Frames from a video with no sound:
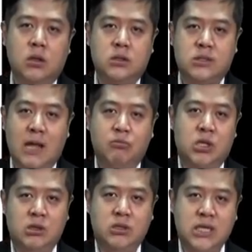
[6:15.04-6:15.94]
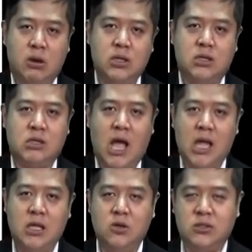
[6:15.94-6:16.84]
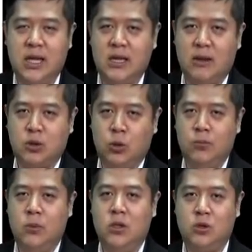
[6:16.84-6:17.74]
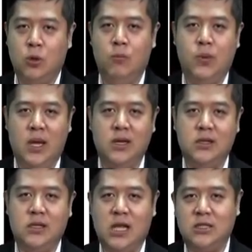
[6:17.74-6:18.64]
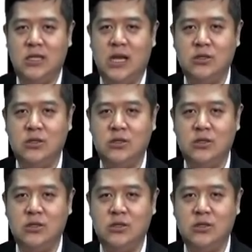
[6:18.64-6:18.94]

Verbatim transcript: 暂停交易，它又想要吞。吞别人的，他现在